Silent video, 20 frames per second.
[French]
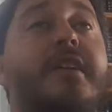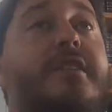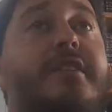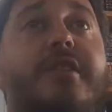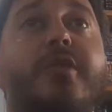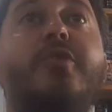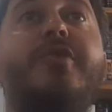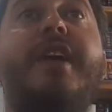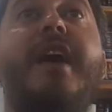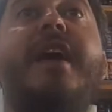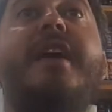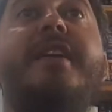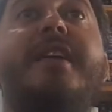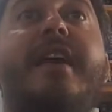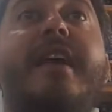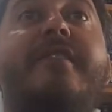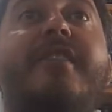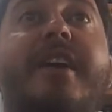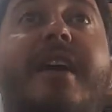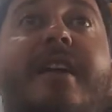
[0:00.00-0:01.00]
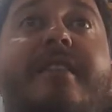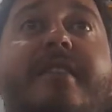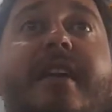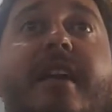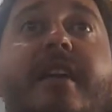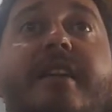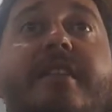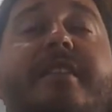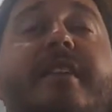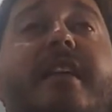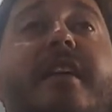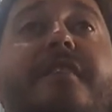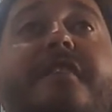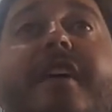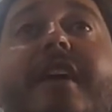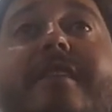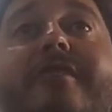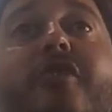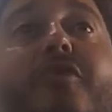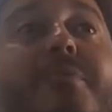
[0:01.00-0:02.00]
Si le Dayan il est avec un talit, il a
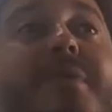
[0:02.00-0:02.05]
fait avant